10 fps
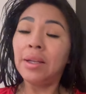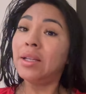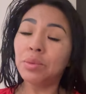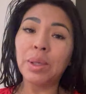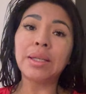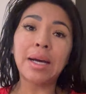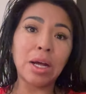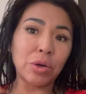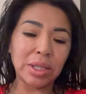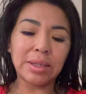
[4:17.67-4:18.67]
les voy a
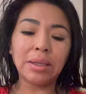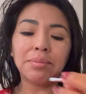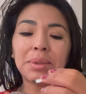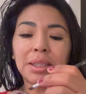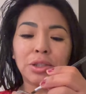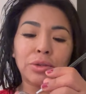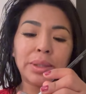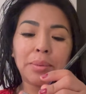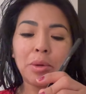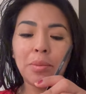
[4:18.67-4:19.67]
dejar ahorita, mientras yo
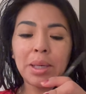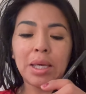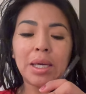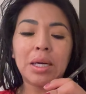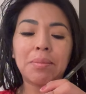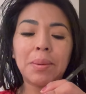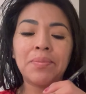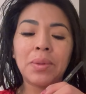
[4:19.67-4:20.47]
termino de maquillarme,